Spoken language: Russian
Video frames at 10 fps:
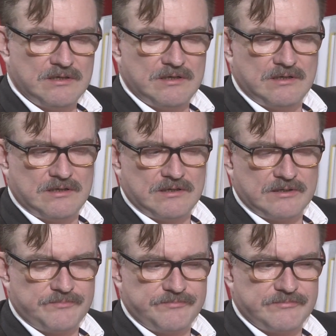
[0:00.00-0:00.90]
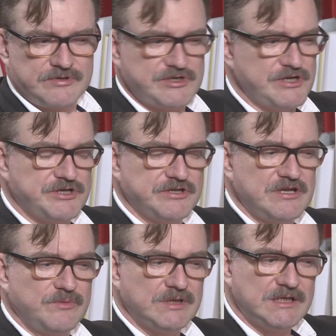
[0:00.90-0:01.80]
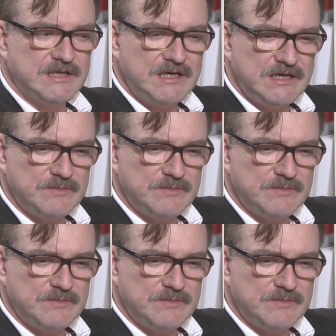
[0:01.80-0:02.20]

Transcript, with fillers: а, женщина не молодая, и